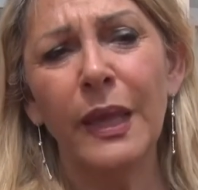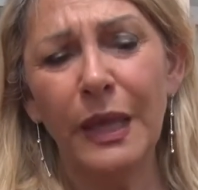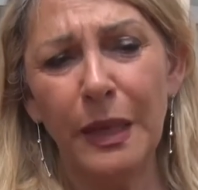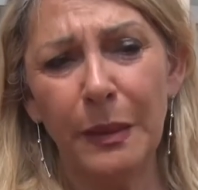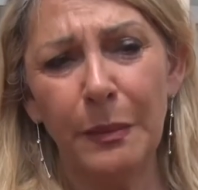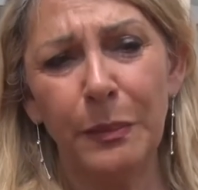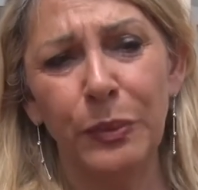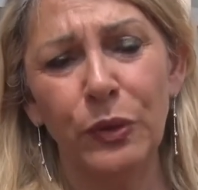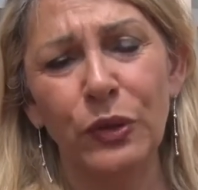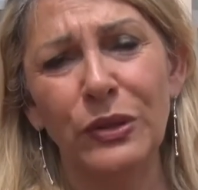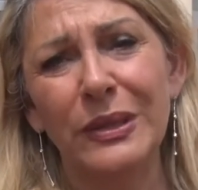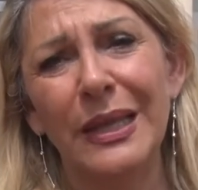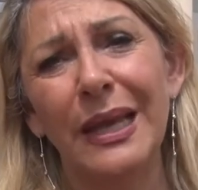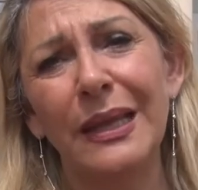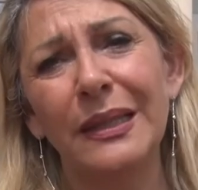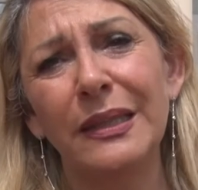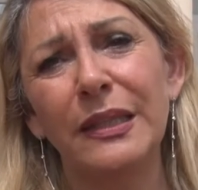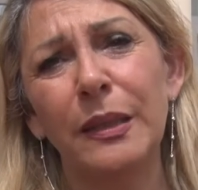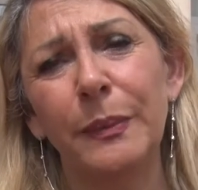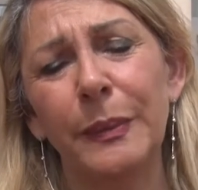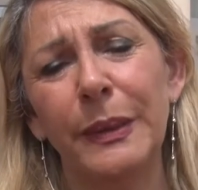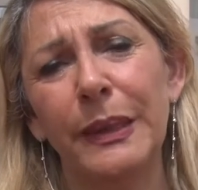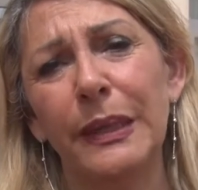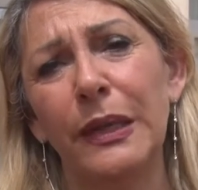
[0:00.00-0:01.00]

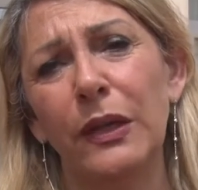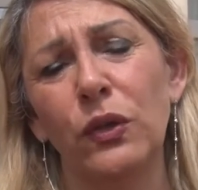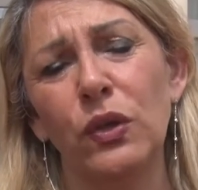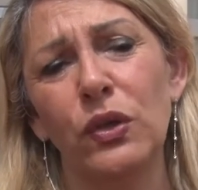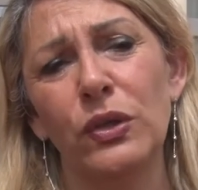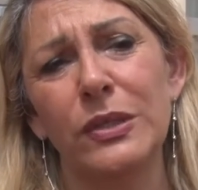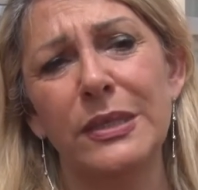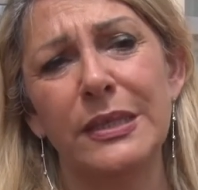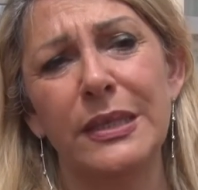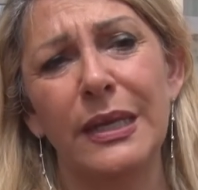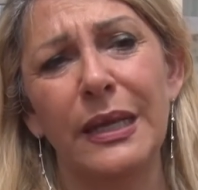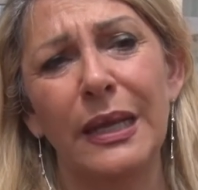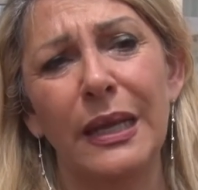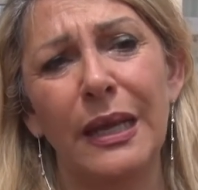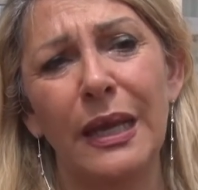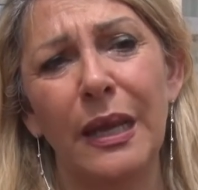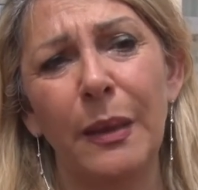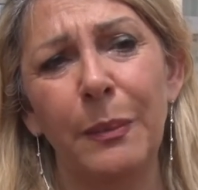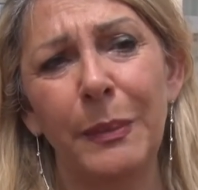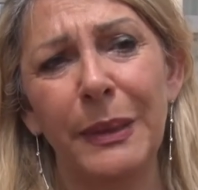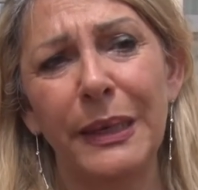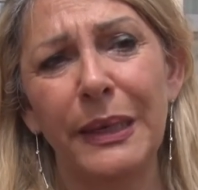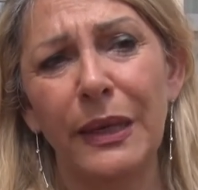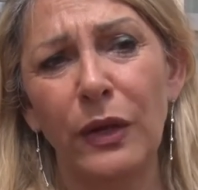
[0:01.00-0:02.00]
importanti per la
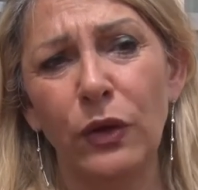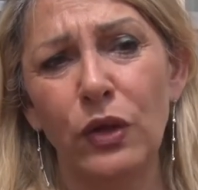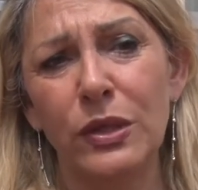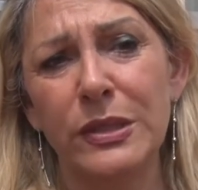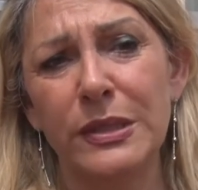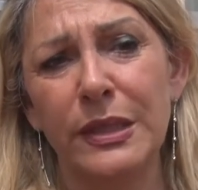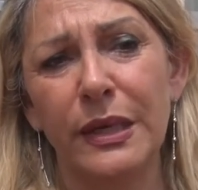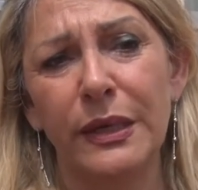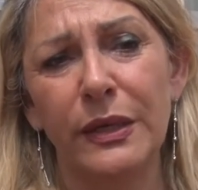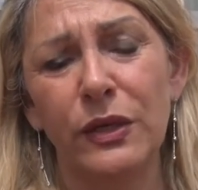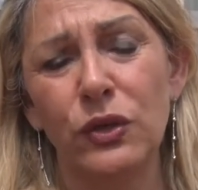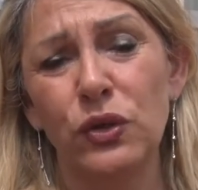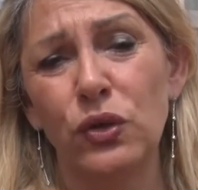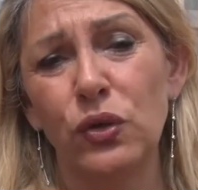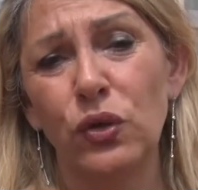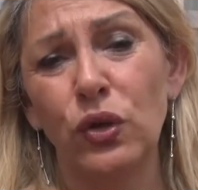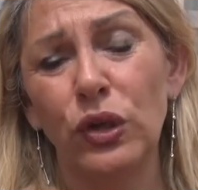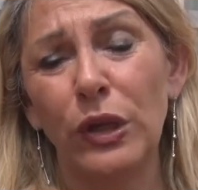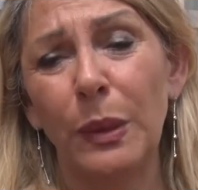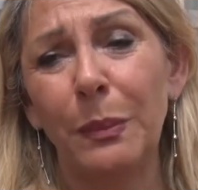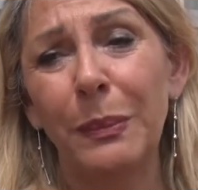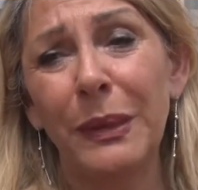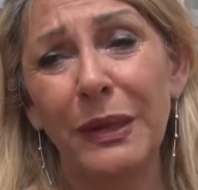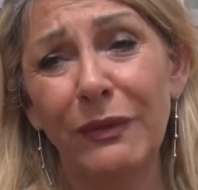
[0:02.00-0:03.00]
nostra, per la nostra
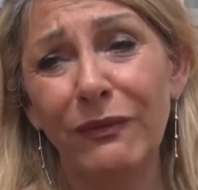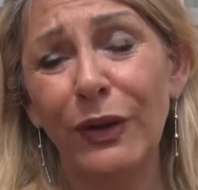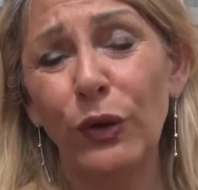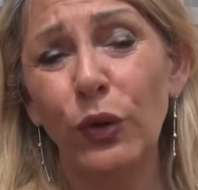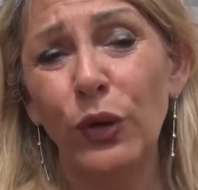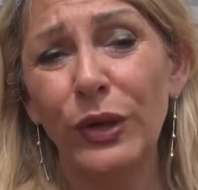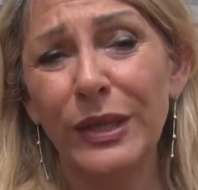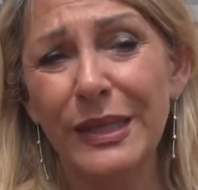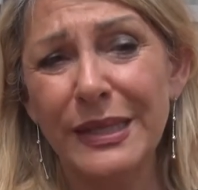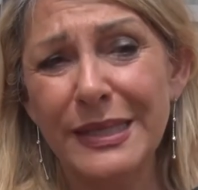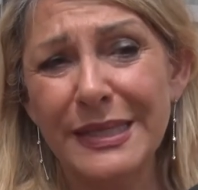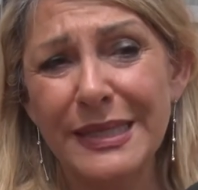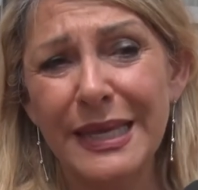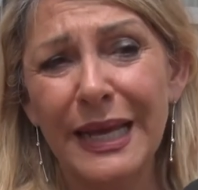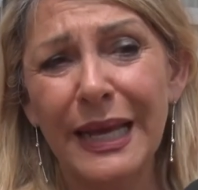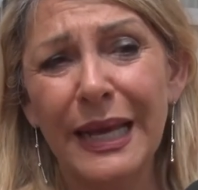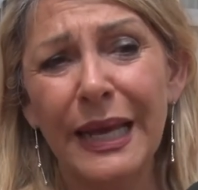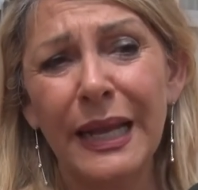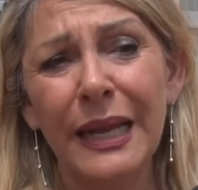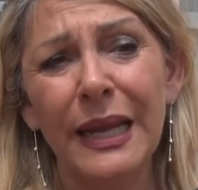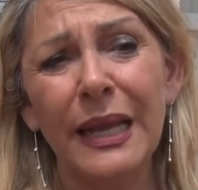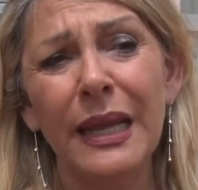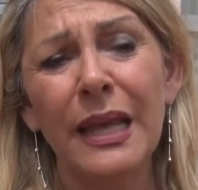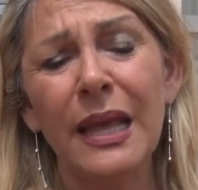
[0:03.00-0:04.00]
regione, per
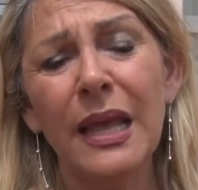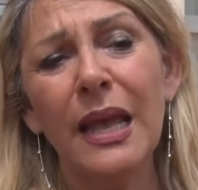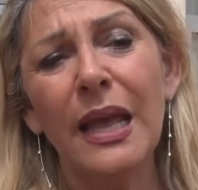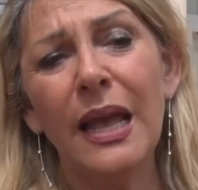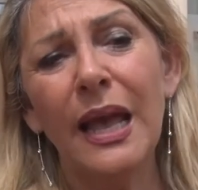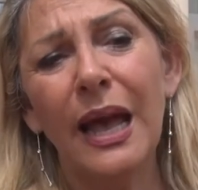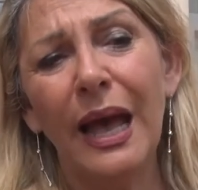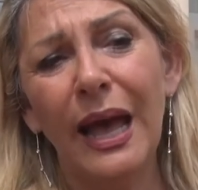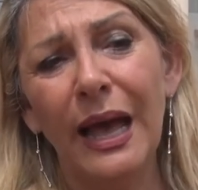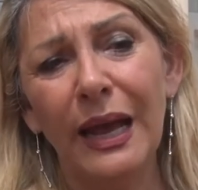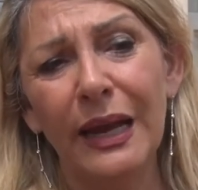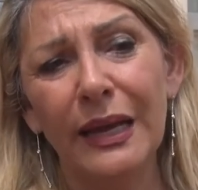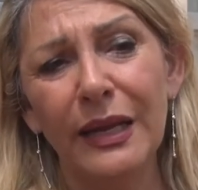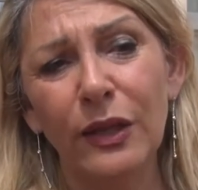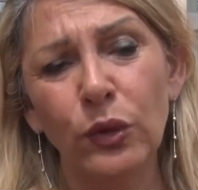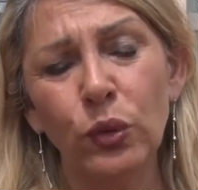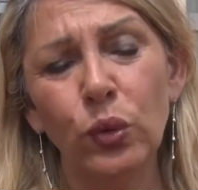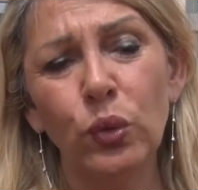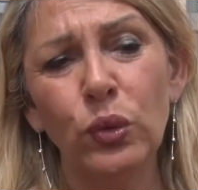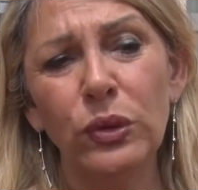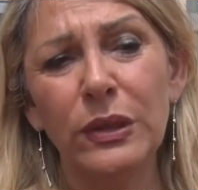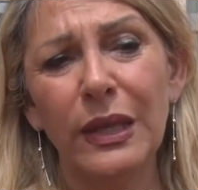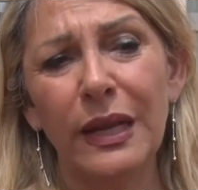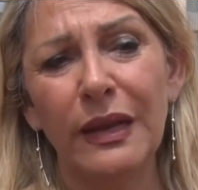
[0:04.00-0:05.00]
valorizzare anche
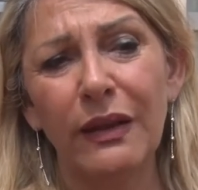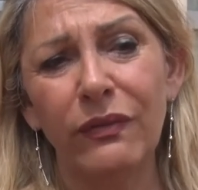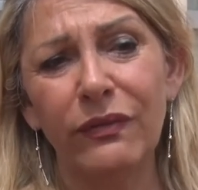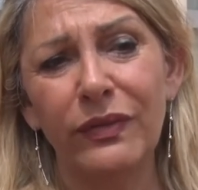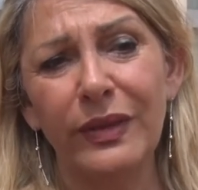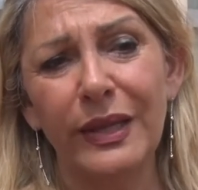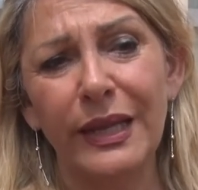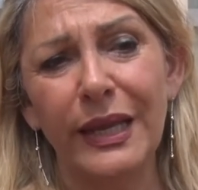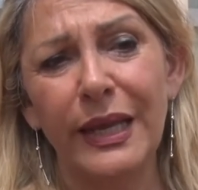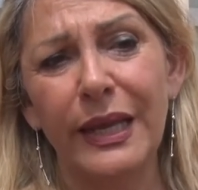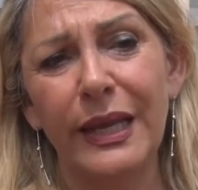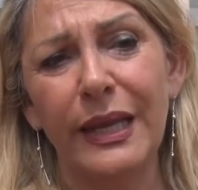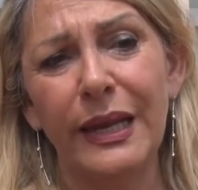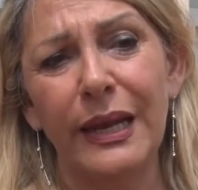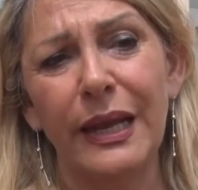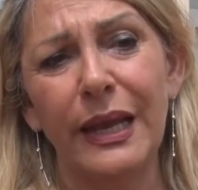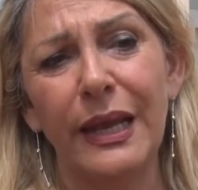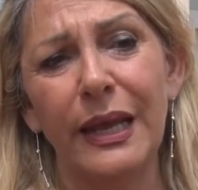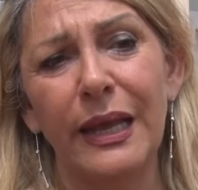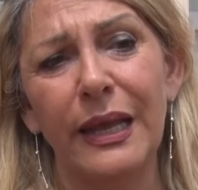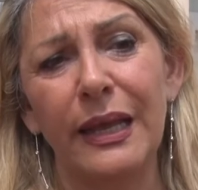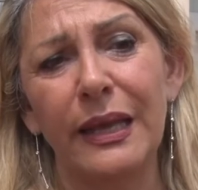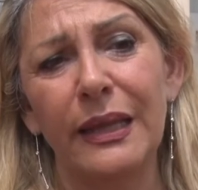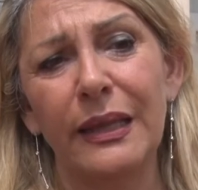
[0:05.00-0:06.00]
tutte tutta la
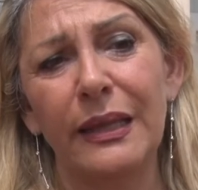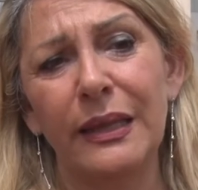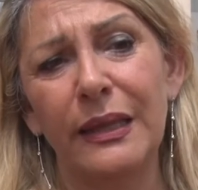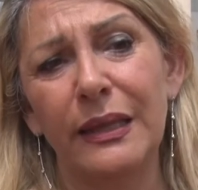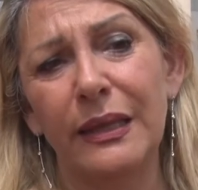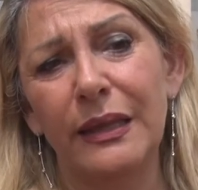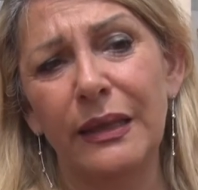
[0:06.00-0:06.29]
filiera